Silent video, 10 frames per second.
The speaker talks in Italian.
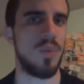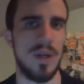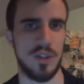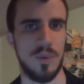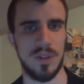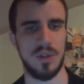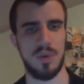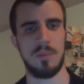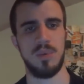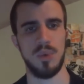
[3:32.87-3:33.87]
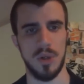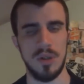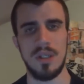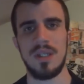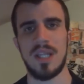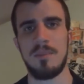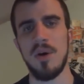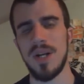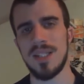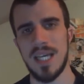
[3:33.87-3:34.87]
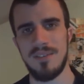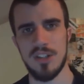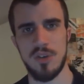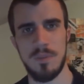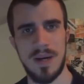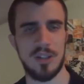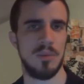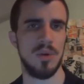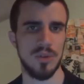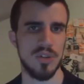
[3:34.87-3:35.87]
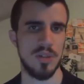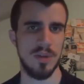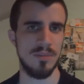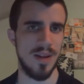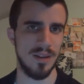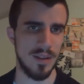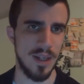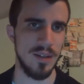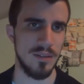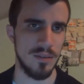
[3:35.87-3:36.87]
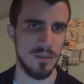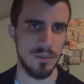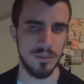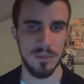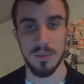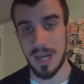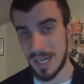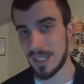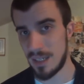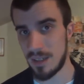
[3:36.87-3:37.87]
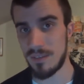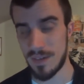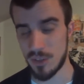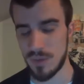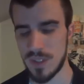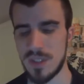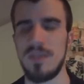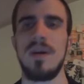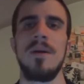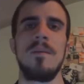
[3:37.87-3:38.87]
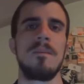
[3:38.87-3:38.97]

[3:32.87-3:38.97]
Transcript: 4-4-2 puro, che poi in realtà viene sviluppato molto similmente anche in fase offensiva.